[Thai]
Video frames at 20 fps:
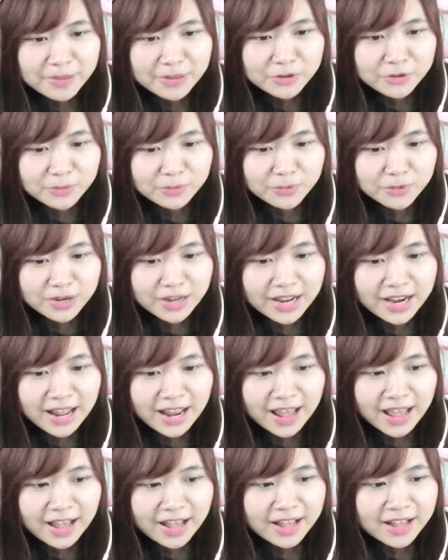ดจบตรงนี้นั่น
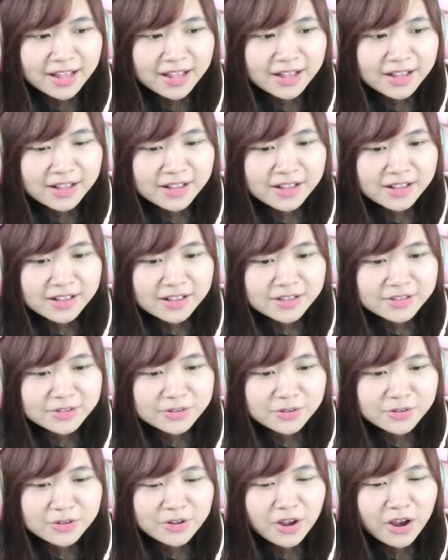แหละ
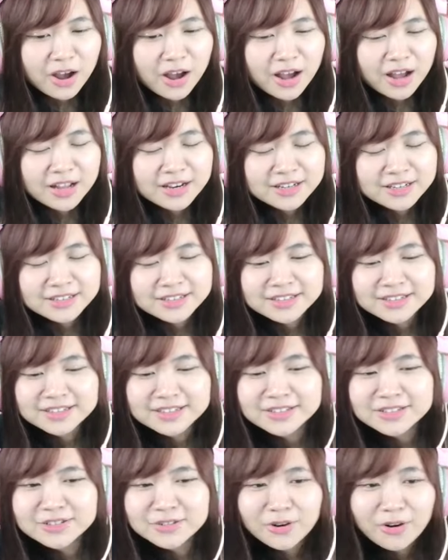สุดยอด
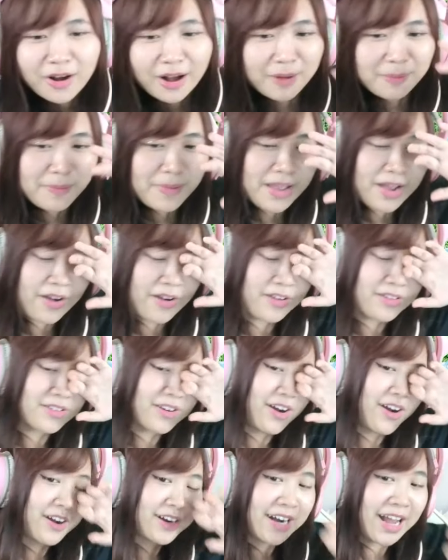โชว์อบบี้ของ
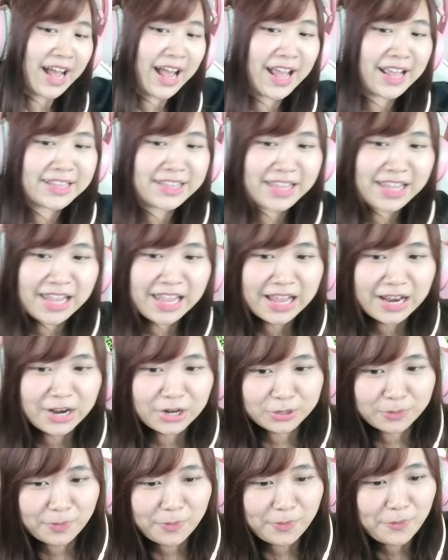น้องนะคะที่เรา
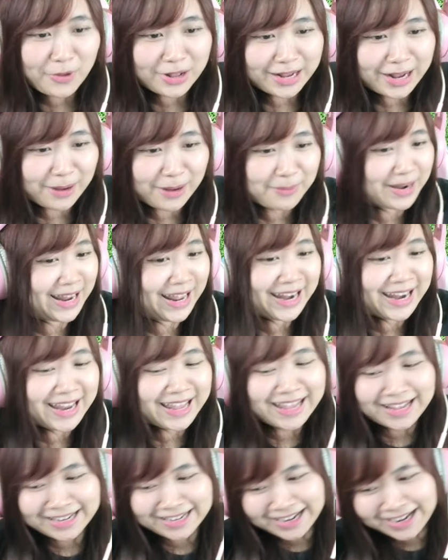จะไม่มีการกลับมาเล่น
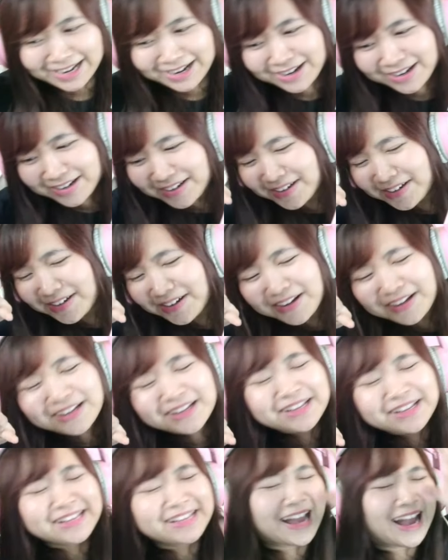อีกนะ
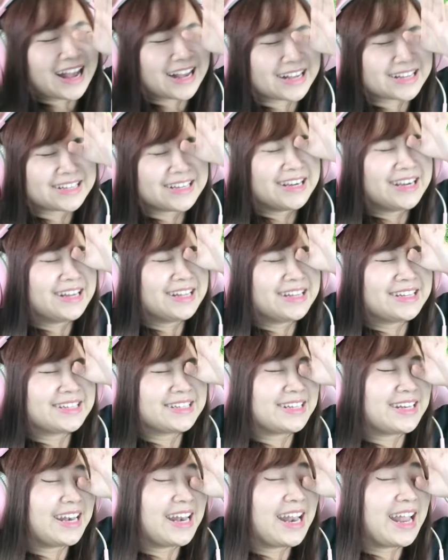ยากเกิน
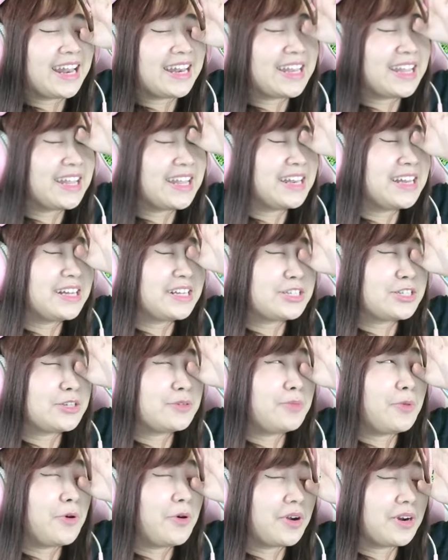เล่นทีหนึ่งชั่ว
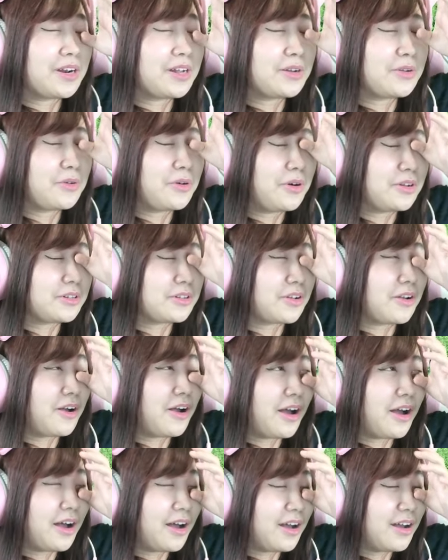โมงเลยทุกคนก็
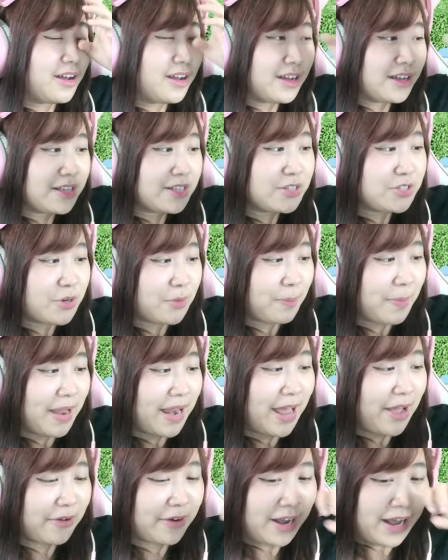จบไป
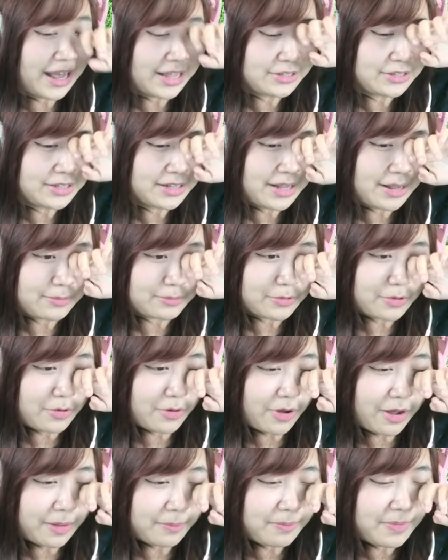แล้วนะคะกับโชว์
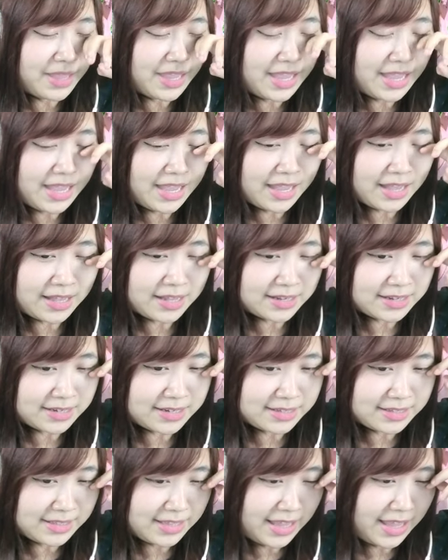อบบี้
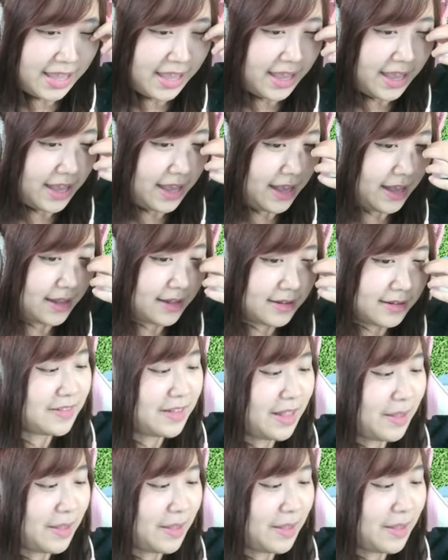ที่ที่